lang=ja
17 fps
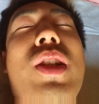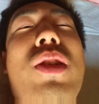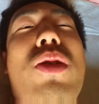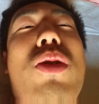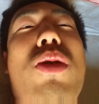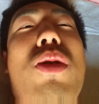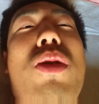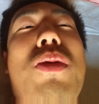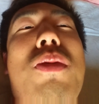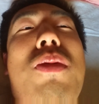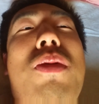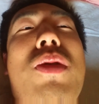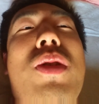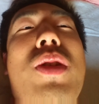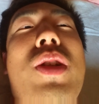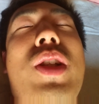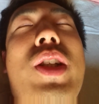の、
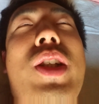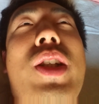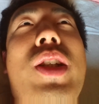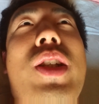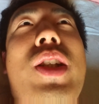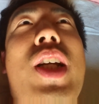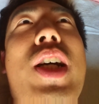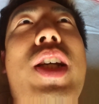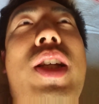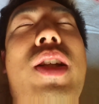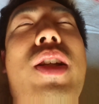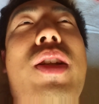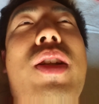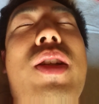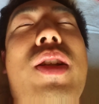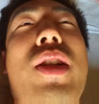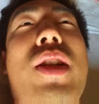えー、ナイン、
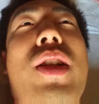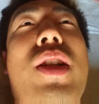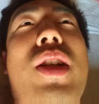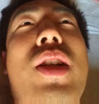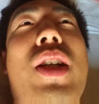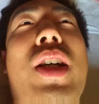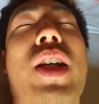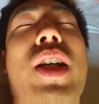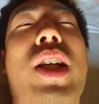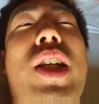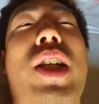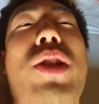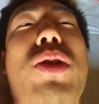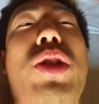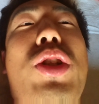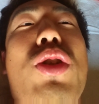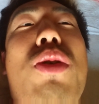えー、
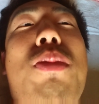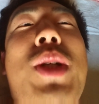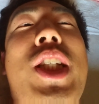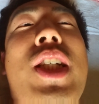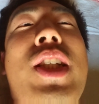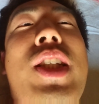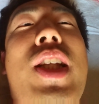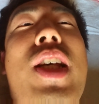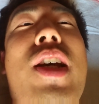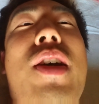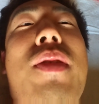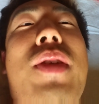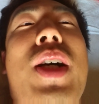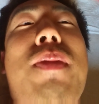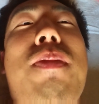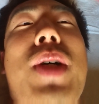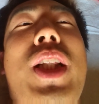優勝を目指し
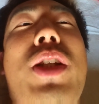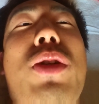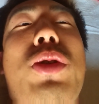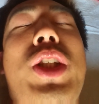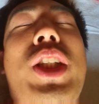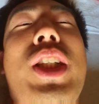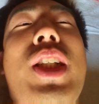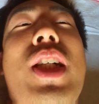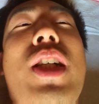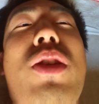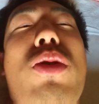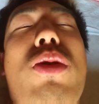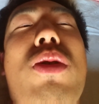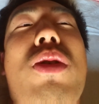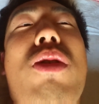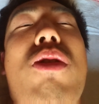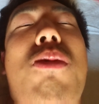て頑張ってほしいな
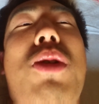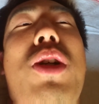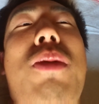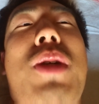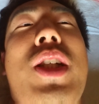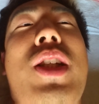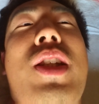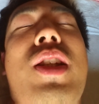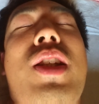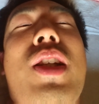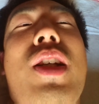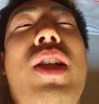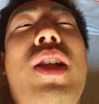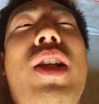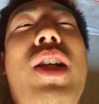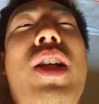と思います、